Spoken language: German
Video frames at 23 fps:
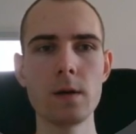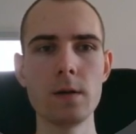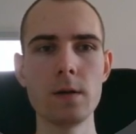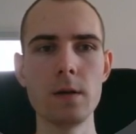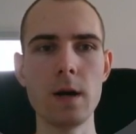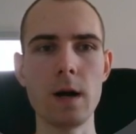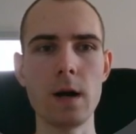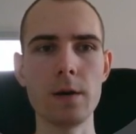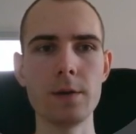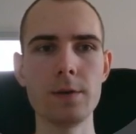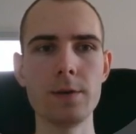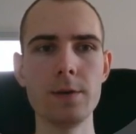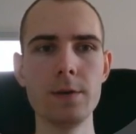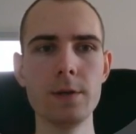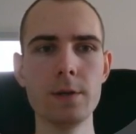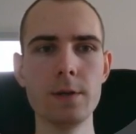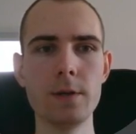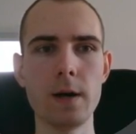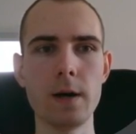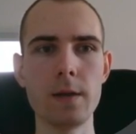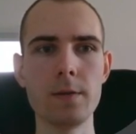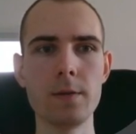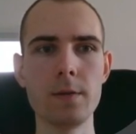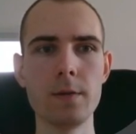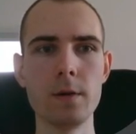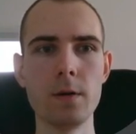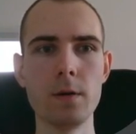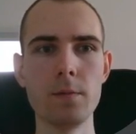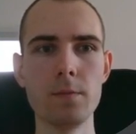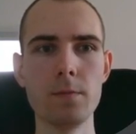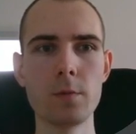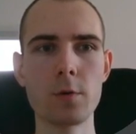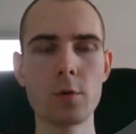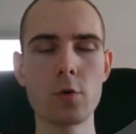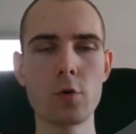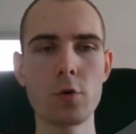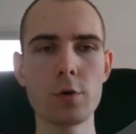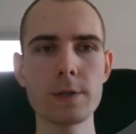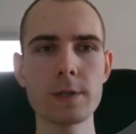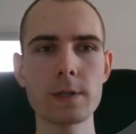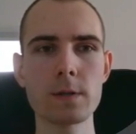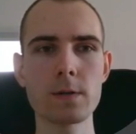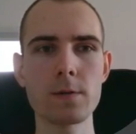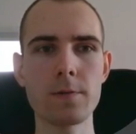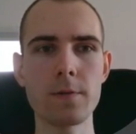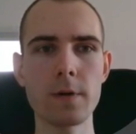Ja, hier dann ähm,
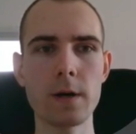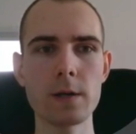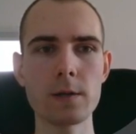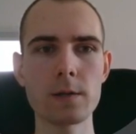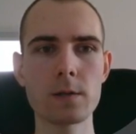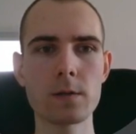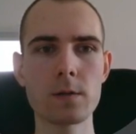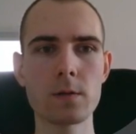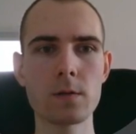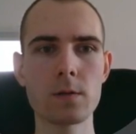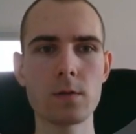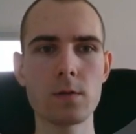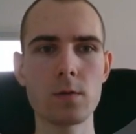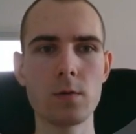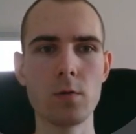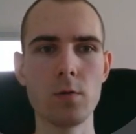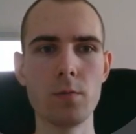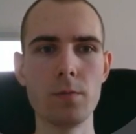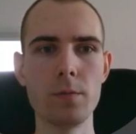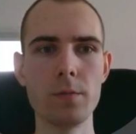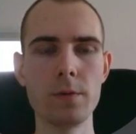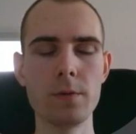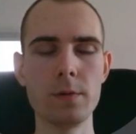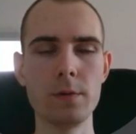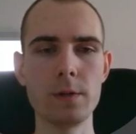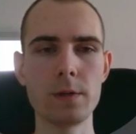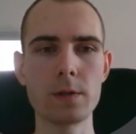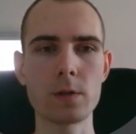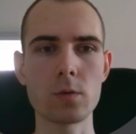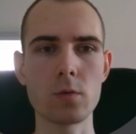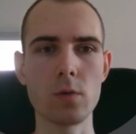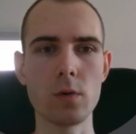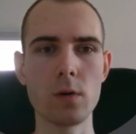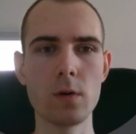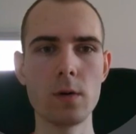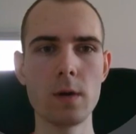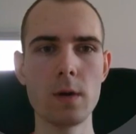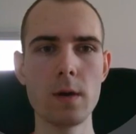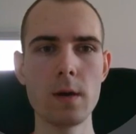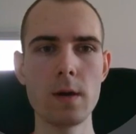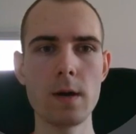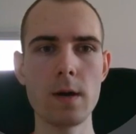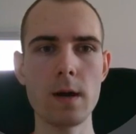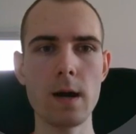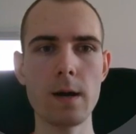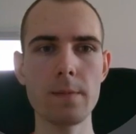kurz gefasst, um nicht so
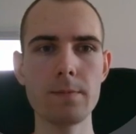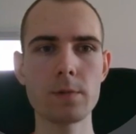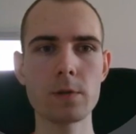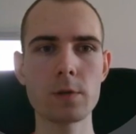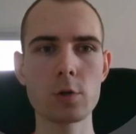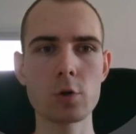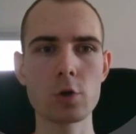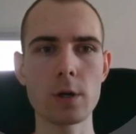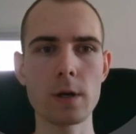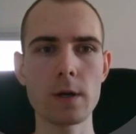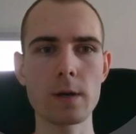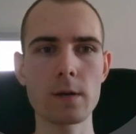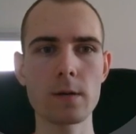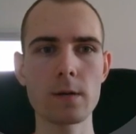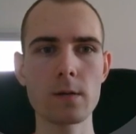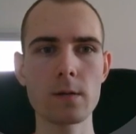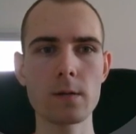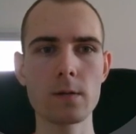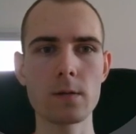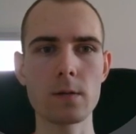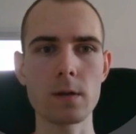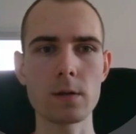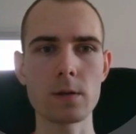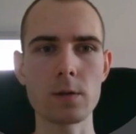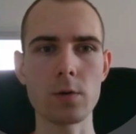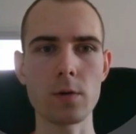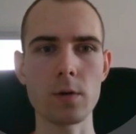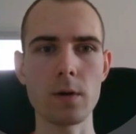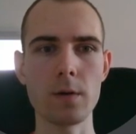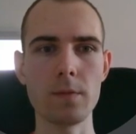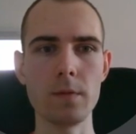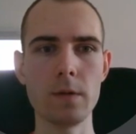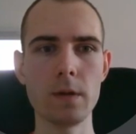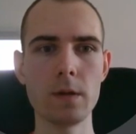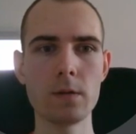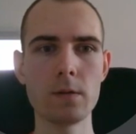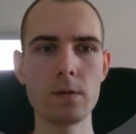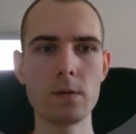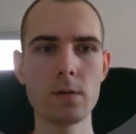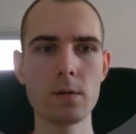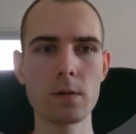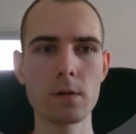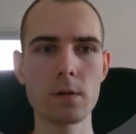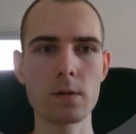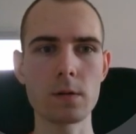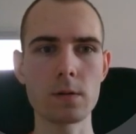abzuschrecken. Das auch erwähnt
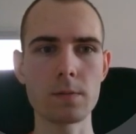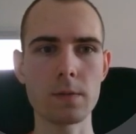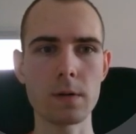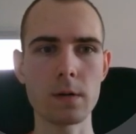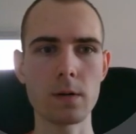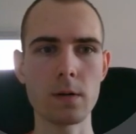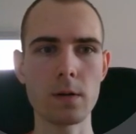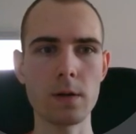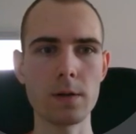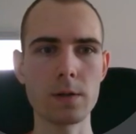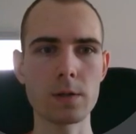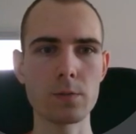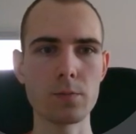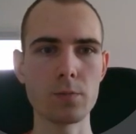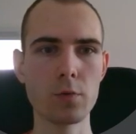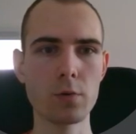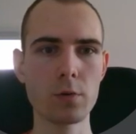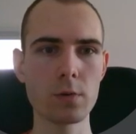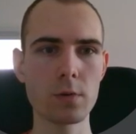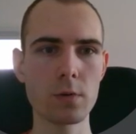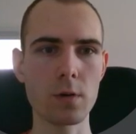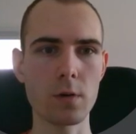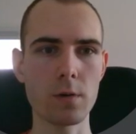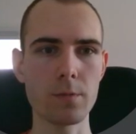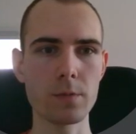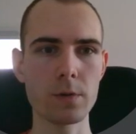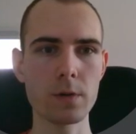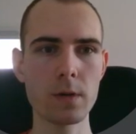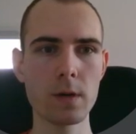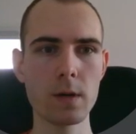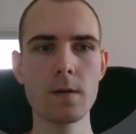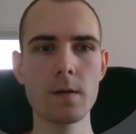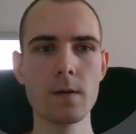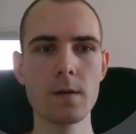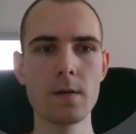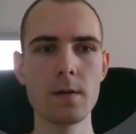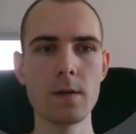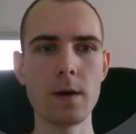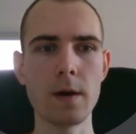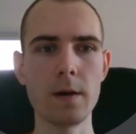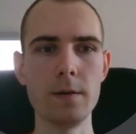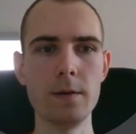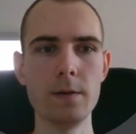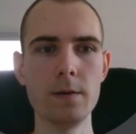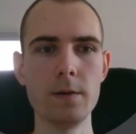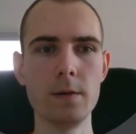hier, dass man gleich zum Punkt kommt.
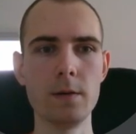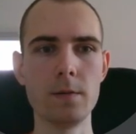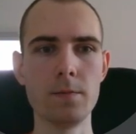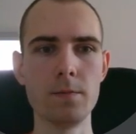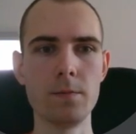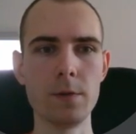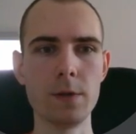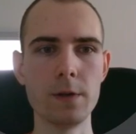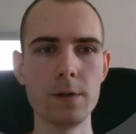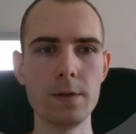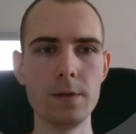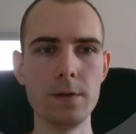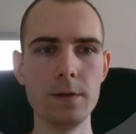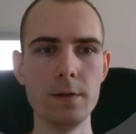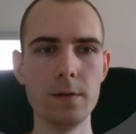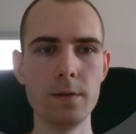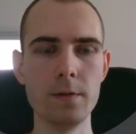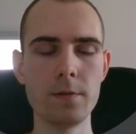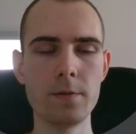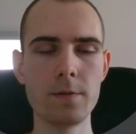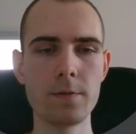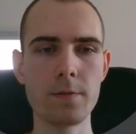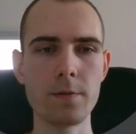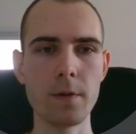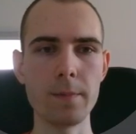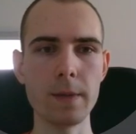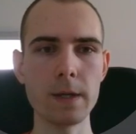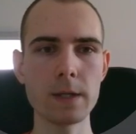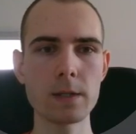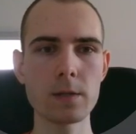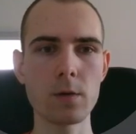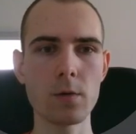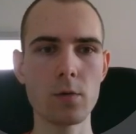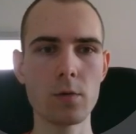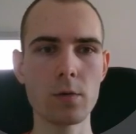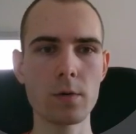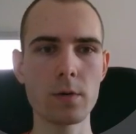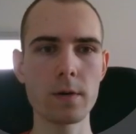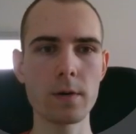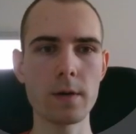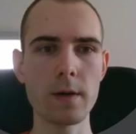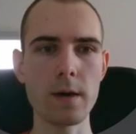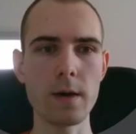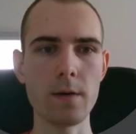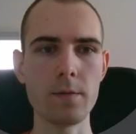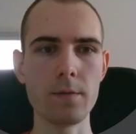Ja, hier eben wieder die Verbesserung
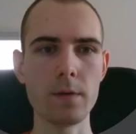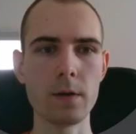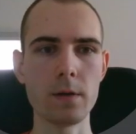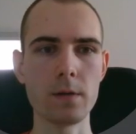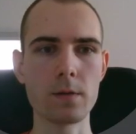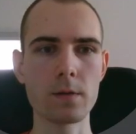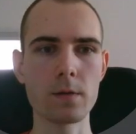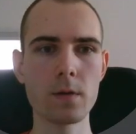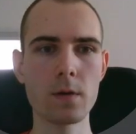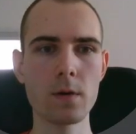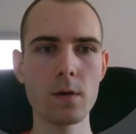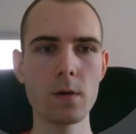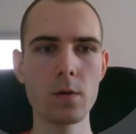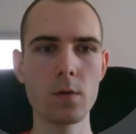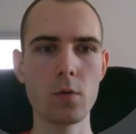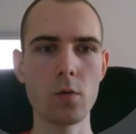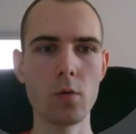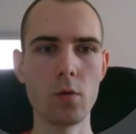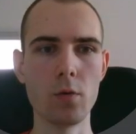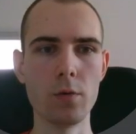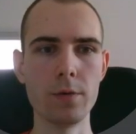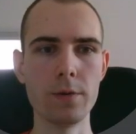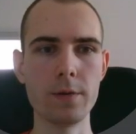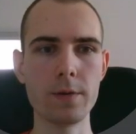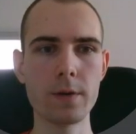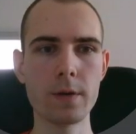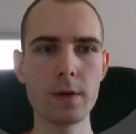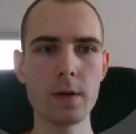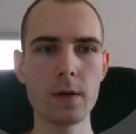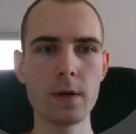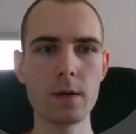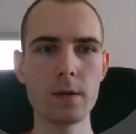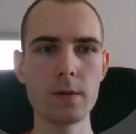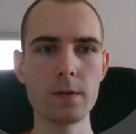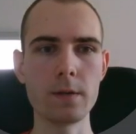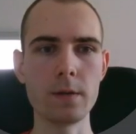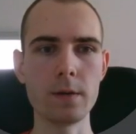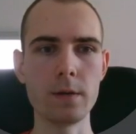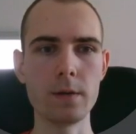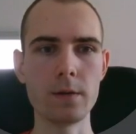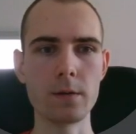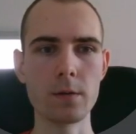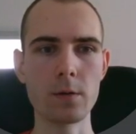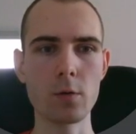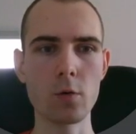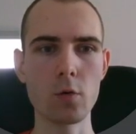erwähnt und
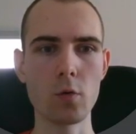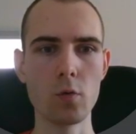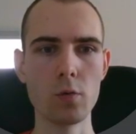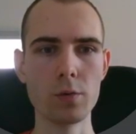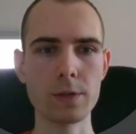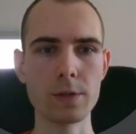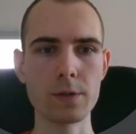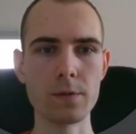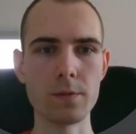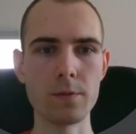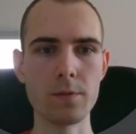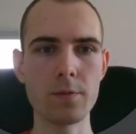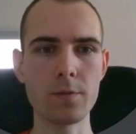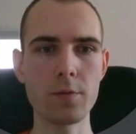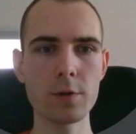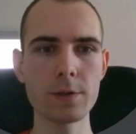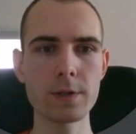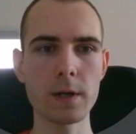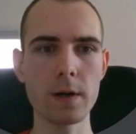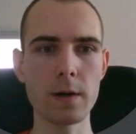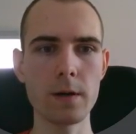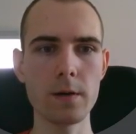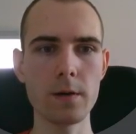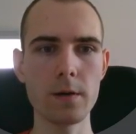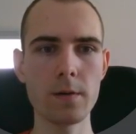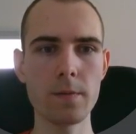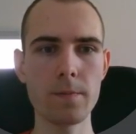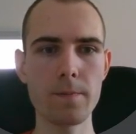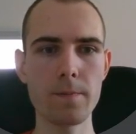den großen Vorteil.